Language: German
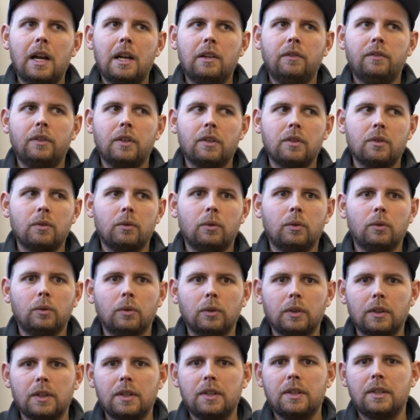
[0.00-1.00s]
einfach so
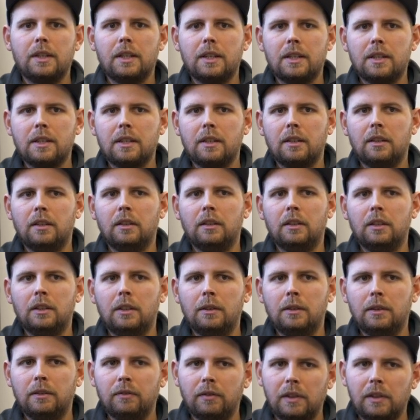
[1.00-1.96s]
hoch ist, dass, äh,